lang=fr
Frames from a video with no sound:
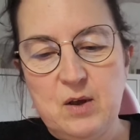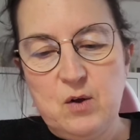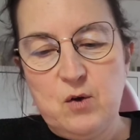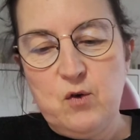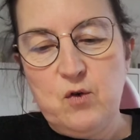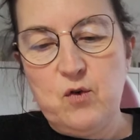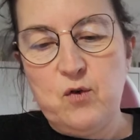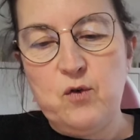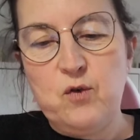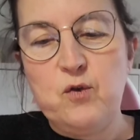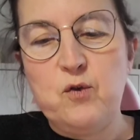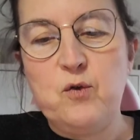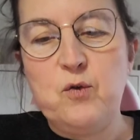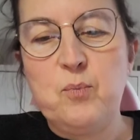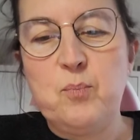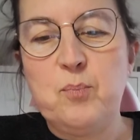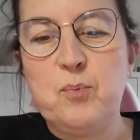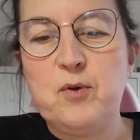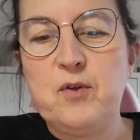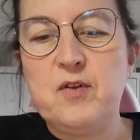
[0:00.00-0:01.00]
juste
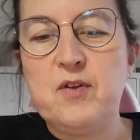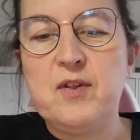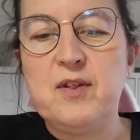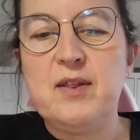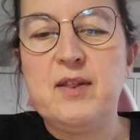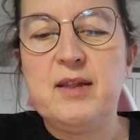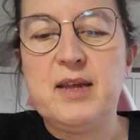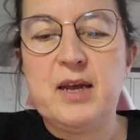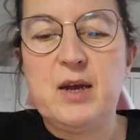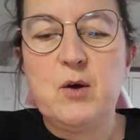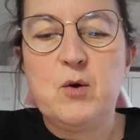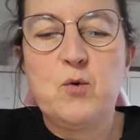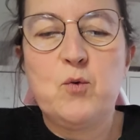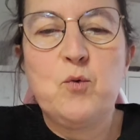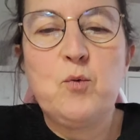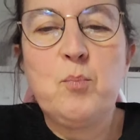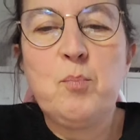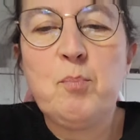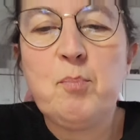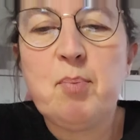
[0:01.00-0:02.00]
une petite
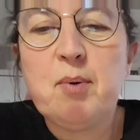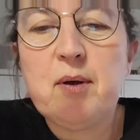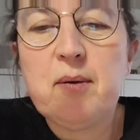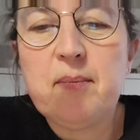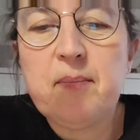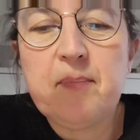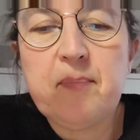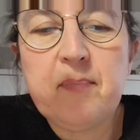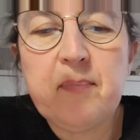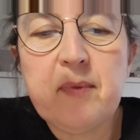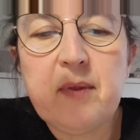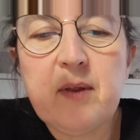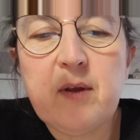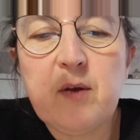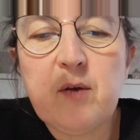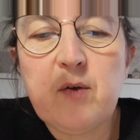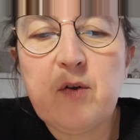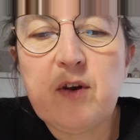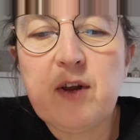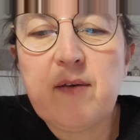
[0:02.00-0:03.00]
découpe
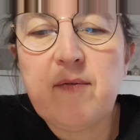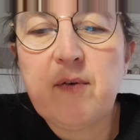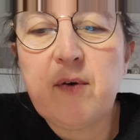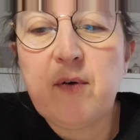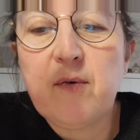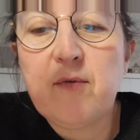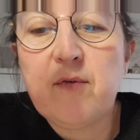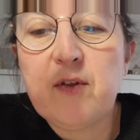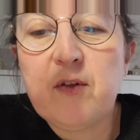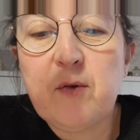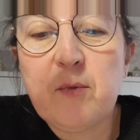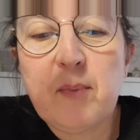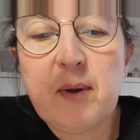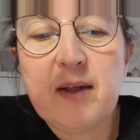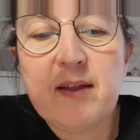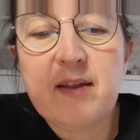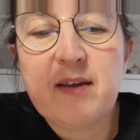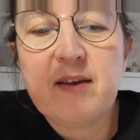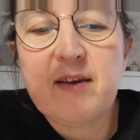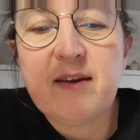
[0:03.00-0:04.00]
que j'avais envie de
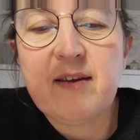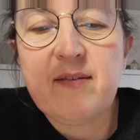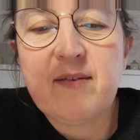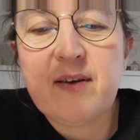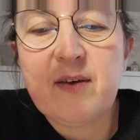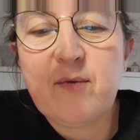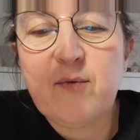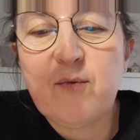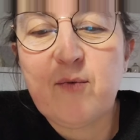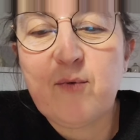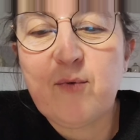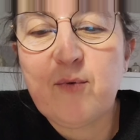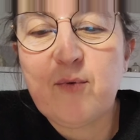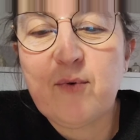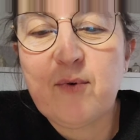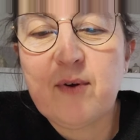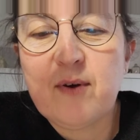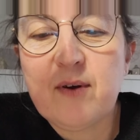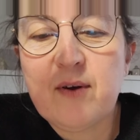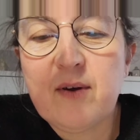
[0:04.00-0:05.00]
partager avec vous.
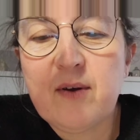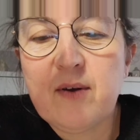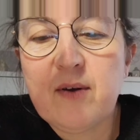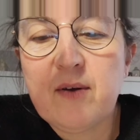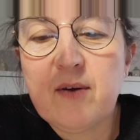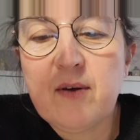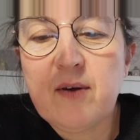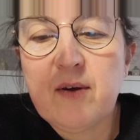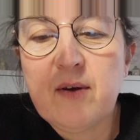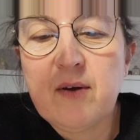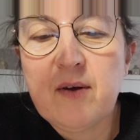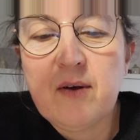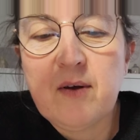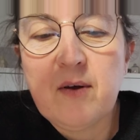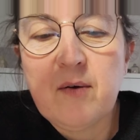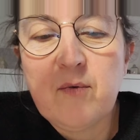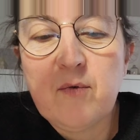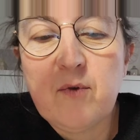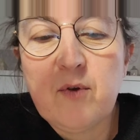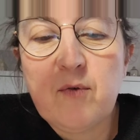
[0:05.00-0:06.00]

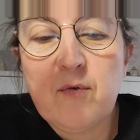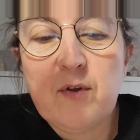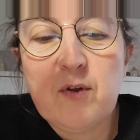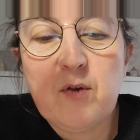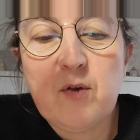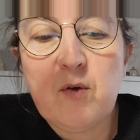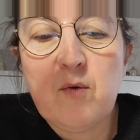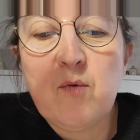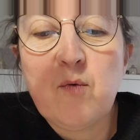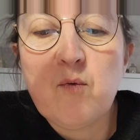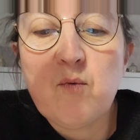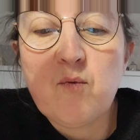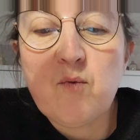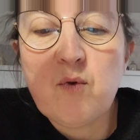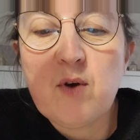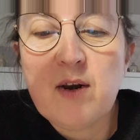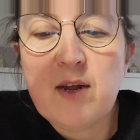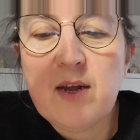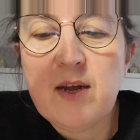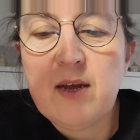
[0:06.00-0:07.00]
Vous en faites ce que vous
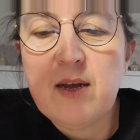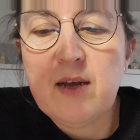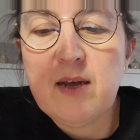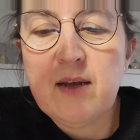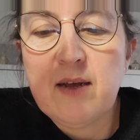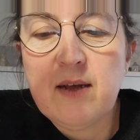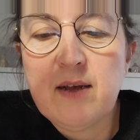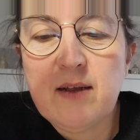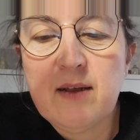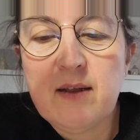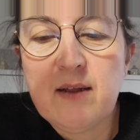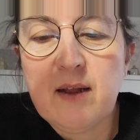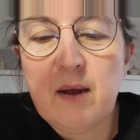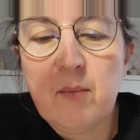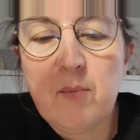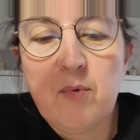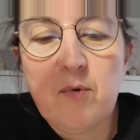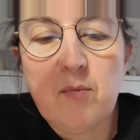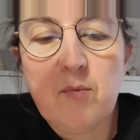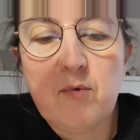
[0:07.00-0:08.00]
voulez. C'est
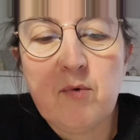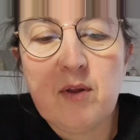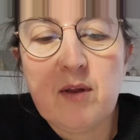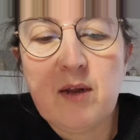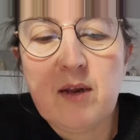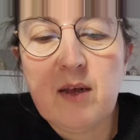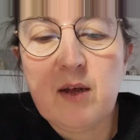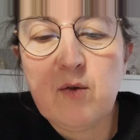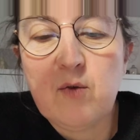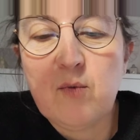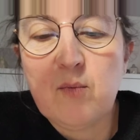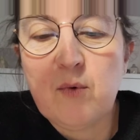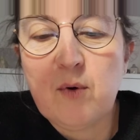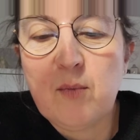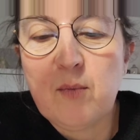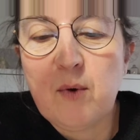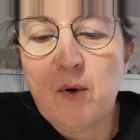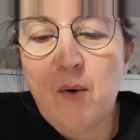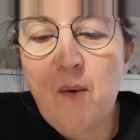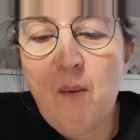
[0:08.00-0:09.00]
un peu mon délire du moment.